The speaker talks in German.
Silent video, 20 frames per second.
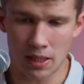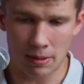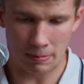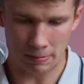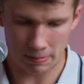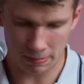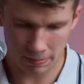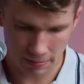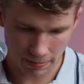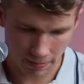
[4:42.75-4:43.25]
Ja,
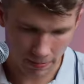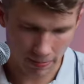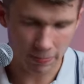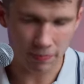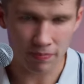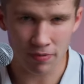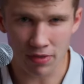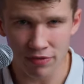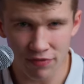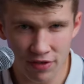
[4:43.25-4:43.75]

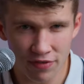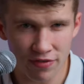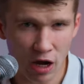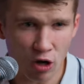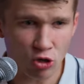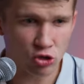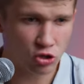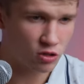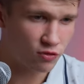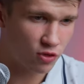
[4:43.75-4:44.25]
wie wir
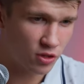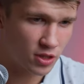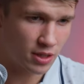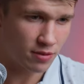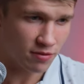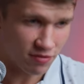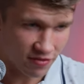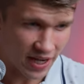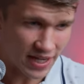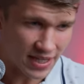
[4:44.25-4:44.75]
auch schon von
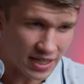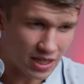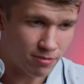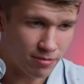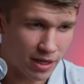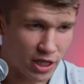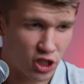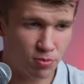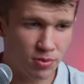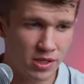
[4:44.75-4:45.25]
den
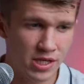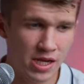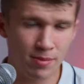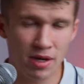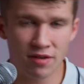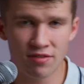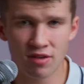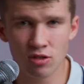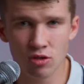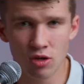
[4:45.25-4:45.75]
weiteren Beispielen am
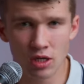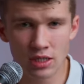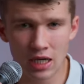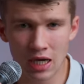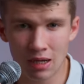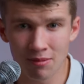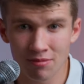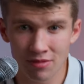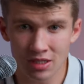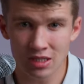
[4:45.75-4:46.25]
Anfang gehört
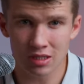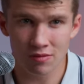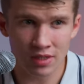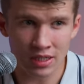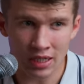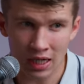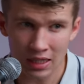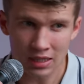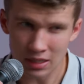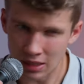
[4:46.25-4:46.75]
haben, wissen
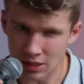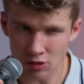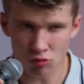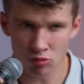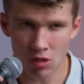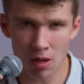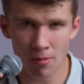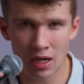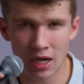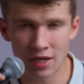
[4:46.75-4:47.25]
wir, dass die
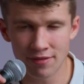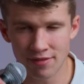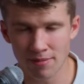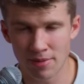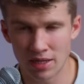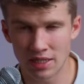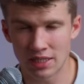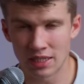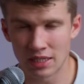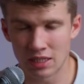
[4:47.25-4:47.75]
Zoom-Kamera einfach
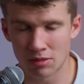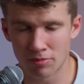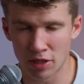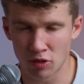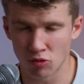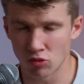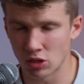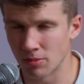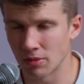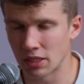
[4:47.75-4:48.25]
besser ist bei
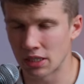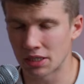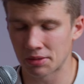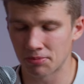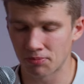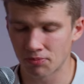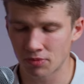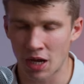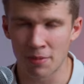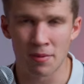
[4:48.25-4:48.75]
gutem Licht.
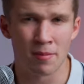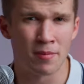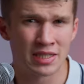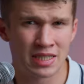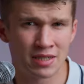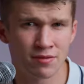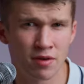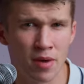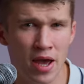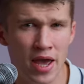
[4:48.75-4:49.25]
Aber mal
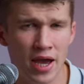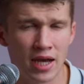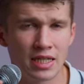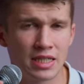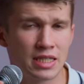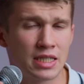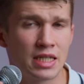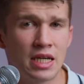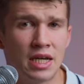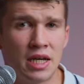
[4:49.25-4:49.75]
sind wir mal
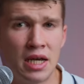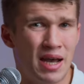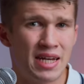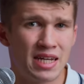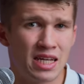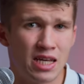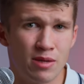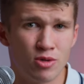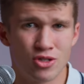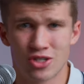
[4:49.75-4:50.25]
ehrlich,
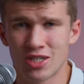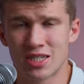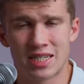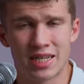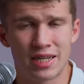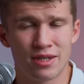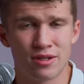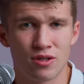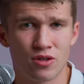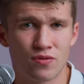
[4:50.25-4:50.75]
beide Images
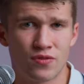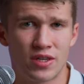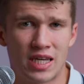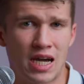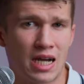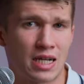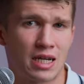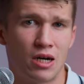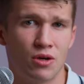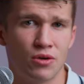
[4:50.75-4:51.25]
sehen irgendwie
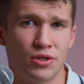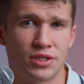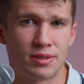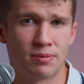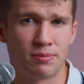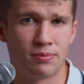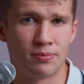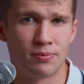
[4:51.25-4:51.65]
kacke aus.